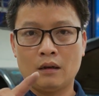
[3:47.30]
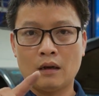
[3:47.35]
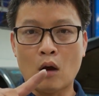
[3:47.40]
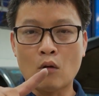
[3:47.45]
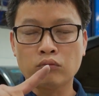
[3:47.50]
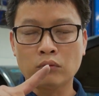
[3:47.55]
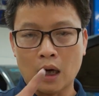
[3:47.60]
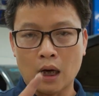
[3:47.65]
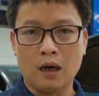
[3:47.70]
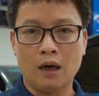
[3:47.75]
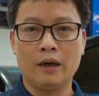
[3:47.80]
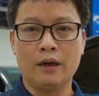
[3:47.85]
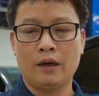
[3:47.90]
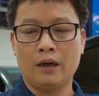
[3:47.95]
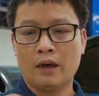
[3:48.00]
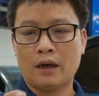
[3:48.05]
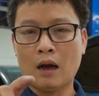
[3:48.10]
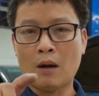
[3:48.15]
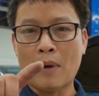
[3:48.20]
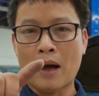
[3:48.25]
Đồng thời
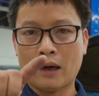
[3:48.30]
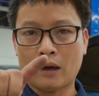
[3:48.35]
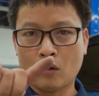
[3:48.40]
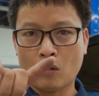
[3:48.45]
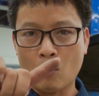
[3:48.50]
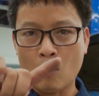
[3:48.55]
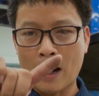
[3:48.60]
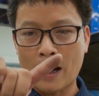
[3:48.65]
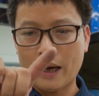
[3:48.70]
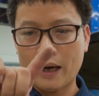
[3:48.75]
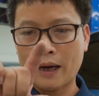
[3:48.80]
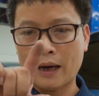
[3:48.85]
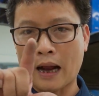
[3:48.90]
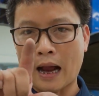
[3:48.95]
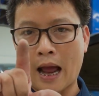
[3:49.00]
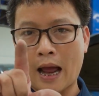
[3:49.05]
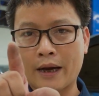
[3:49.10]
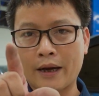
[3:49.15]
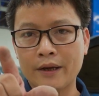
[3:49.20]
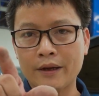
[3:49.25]
các bạn quay
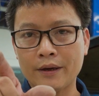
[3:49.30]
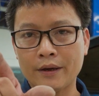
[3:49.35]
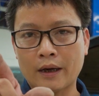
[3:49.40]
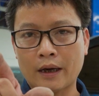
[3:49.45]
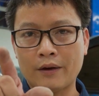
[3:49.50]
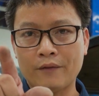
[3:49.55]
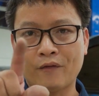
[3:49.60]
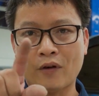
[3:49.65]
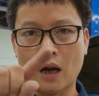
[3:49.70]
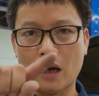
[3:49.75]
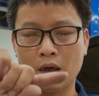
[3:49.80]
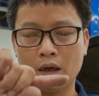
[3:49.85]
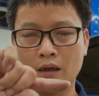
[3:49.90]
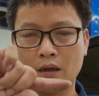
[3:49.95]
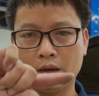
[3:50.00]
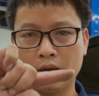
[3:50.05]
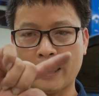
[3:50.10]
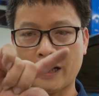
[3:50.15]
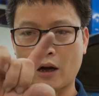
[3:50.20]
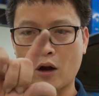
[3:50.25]
cái
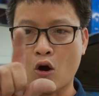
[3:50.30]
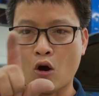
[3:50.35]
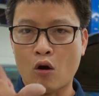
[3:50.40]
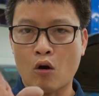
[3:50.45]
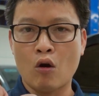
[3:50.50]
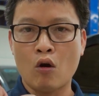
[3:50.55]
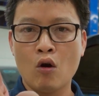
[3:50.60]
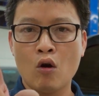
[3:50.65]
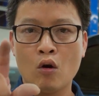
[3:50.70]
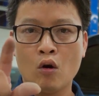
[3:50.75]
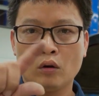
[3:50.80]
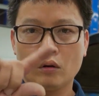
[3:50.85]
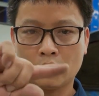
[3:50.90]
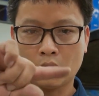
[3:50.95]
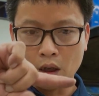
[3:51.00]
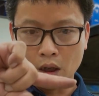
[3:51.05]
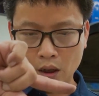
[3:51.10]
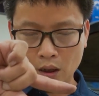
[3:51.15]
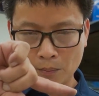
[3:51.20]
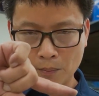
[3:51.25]
phần nhiệt độ
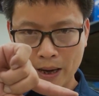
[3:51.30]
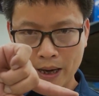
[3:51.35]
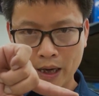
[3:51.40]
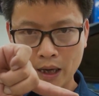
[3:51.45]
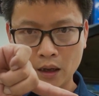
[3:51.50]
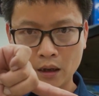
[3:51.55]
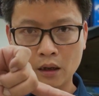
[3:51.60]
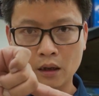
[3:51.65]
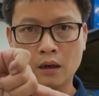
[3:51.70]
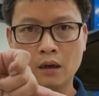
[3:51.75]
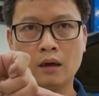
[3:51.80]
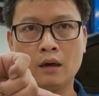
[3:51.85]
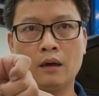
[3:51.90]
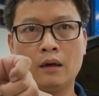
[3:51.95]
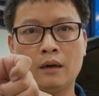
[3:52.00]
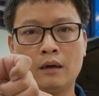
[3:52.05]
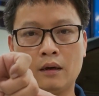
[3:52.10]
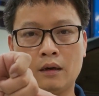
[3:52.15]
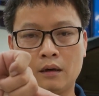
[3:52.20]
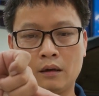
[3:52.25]
từ bên
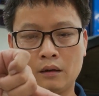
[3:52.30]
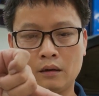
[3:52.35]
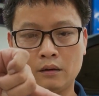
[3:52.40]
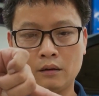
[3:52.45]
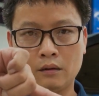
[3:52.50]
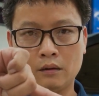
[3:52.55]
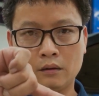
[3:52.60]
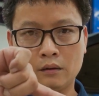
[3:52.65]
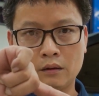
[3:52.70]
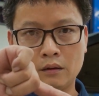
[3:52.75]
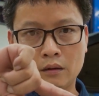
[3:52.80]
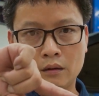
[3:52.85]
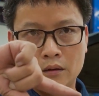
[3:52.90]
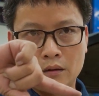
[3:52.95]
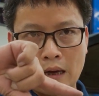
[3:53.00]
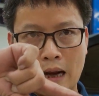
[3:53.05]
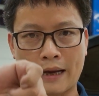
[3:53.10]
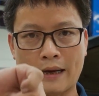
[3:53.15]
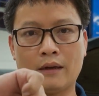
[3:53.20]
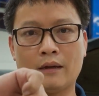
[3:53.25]

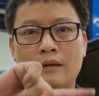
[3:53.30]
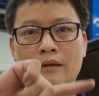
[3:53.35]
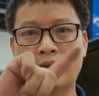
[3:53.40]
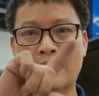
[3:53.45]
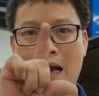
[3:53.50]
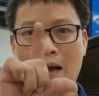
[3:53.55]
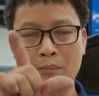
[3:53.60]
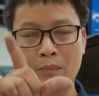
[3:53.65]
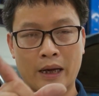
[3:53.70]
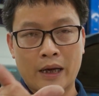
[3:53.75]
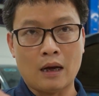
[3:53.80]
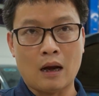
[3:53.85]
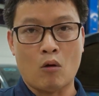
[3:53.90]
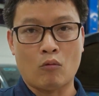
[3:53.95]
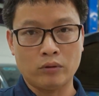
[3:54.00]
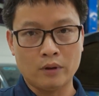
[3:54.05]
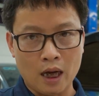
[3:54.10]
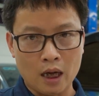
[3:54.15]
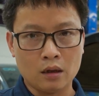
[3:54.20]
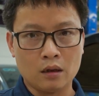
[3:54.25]
lạnh sang bên
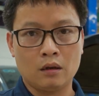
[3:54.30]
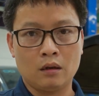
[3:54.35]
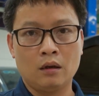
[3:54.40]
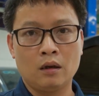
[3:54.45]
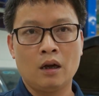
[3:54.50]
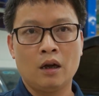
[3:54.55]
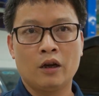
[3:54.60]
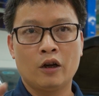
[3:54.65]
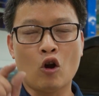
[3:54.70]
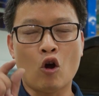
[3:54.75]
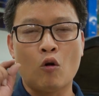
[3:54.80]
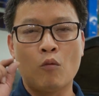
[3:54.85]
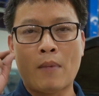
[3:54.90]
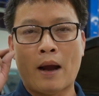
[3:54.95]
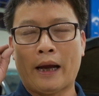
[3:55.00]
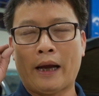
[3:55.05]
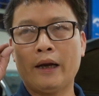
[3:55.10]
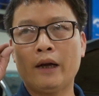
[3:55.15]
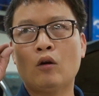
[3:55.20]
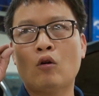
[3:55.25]
nóng nhất. Nổ
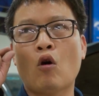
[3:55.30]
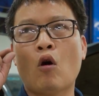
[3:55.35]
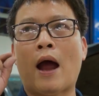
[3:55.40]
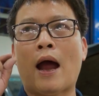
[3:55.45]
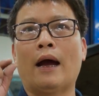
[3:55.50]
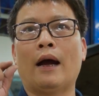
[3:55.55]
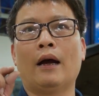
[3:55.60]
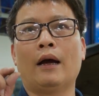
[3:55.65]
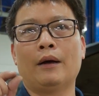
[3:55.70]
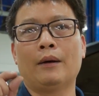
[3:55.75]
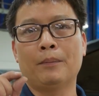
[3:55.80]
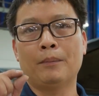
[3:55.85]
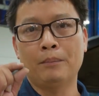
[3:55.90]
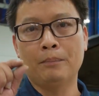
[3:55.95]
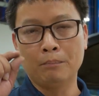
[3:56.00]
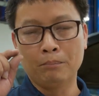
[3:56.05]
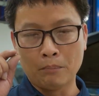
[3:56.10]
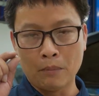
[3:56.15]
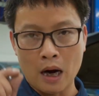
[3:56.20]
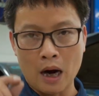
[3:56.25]
máy khoảng
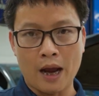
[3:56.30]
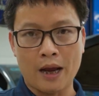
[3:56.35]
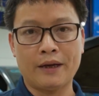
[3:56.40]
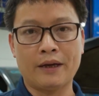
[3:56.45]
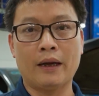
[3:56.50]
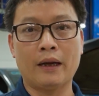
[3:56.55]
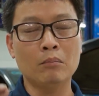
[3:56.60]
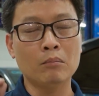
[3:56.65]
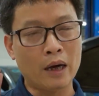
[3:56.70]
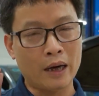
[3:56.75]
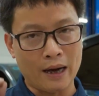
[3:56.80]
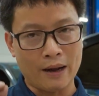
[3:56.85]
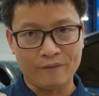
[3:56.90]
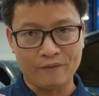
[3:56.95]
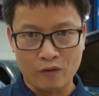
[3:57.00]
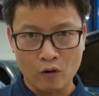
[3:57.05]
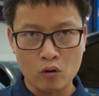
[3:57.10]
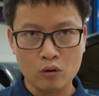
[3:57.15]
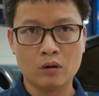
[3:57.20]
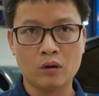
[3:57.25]
10 đến
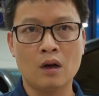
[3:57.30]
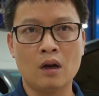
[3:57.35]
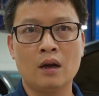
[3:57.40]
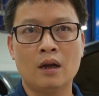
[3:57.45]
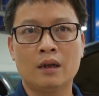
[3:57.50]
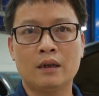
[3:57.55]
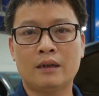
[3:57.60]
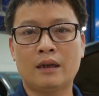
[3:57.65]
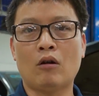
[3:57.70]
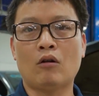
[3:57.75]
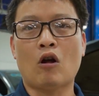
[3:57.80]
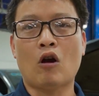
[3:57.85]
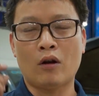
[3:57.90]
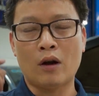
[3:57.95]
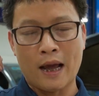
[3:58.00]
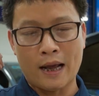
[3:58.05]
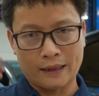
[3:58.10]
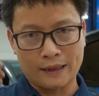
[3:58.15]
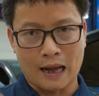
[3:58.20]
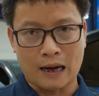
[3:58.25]
15 phút, sau đó
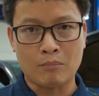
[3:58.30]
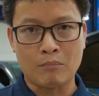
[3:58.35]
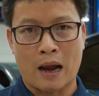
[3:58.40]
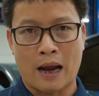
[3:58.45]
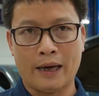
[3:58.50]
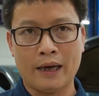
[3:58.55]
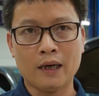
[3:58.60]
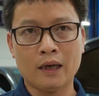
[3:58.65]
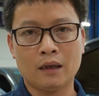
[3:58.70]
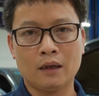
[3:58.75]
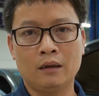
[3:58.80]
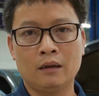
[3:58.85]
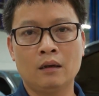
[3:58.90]
là tắt máy.